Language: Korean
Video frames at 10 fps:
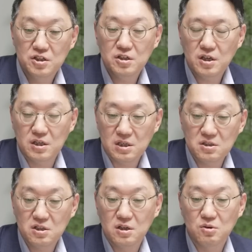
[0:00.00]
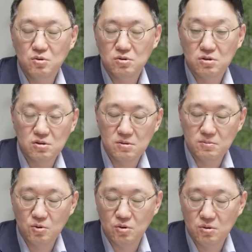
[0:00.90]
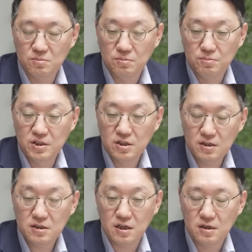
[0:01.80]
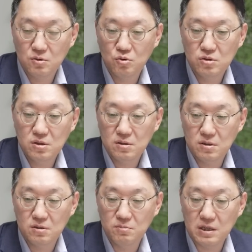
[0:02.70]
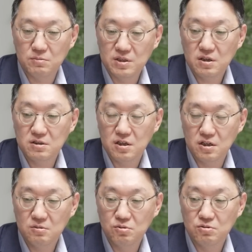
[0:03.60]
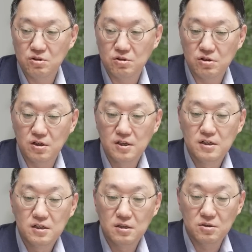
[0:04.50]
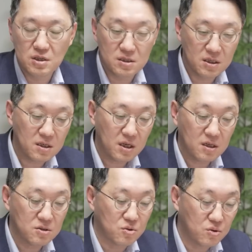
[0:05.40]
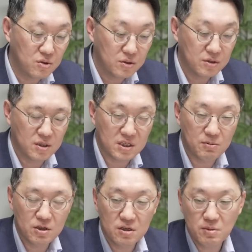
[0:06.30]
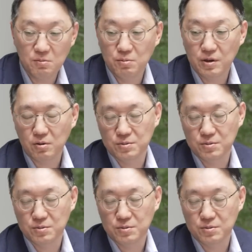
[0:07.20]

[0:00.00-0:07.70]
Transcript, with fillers: 시장의 예상치가 있고 그거를 뭐 비트하느냐 또는 어, 많이 미스하느냐 이런 부분들을 네. 어, 잘 생각해가지고 이제 잡아내는 방법밖에